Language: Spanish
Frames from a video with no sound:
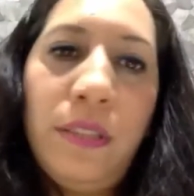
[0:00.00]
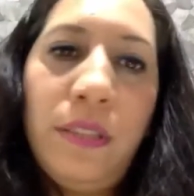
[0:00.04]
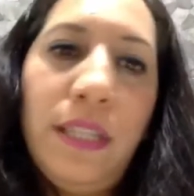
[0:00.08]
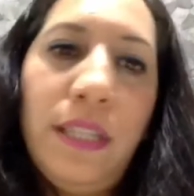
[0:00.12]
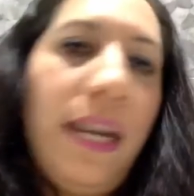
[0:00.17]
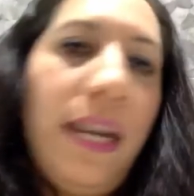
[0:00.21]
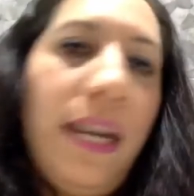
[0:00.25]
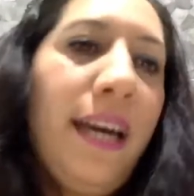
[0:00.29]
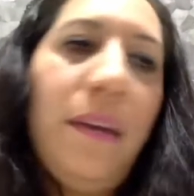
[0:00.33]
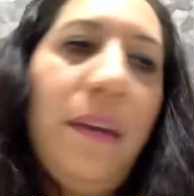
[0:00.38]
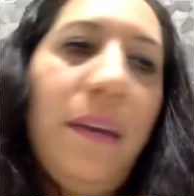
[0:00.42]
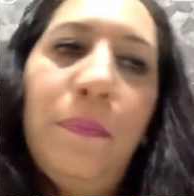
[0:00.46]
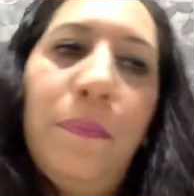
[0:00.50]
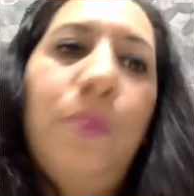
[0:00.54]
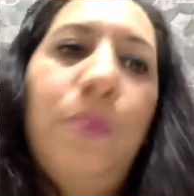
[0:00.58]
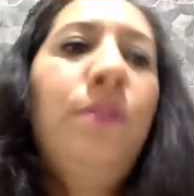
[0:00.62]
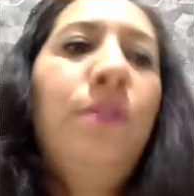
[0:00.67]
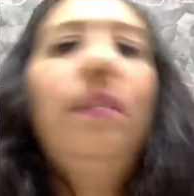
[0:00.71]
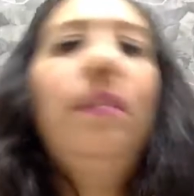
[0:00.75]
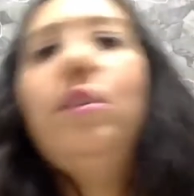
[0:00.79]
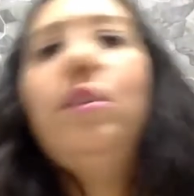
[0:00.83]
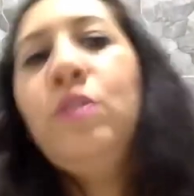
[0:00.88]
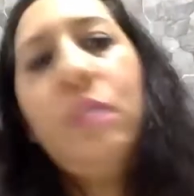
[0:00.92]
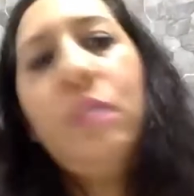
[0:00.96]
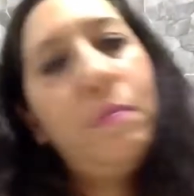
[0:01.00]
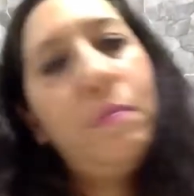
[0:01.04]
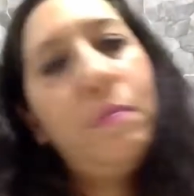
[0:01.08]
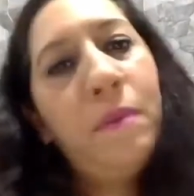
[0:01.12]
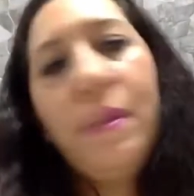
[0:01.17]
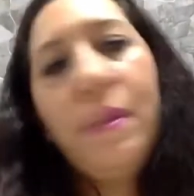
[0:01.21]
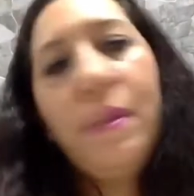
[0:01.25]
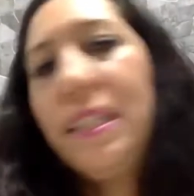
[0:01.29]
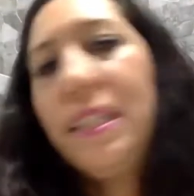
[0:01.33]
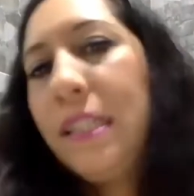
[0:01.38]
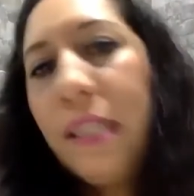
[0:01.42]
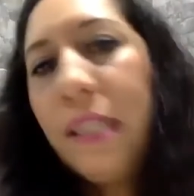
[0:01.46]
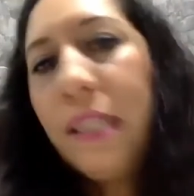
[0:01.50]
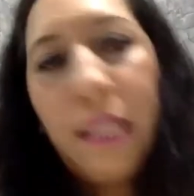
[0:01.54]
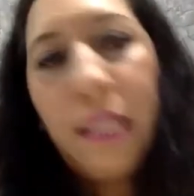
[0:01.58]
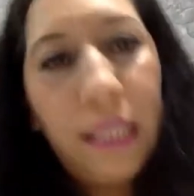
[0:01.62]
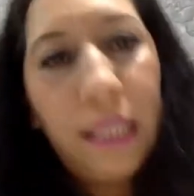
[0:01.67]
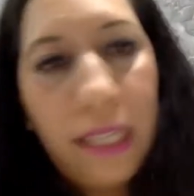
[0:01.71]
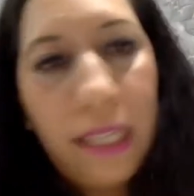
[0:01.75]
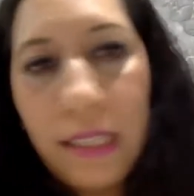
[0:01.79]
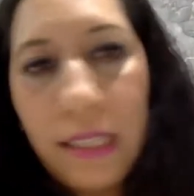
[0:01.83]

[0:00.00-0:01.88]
Ya, pues entonces me vas a tener que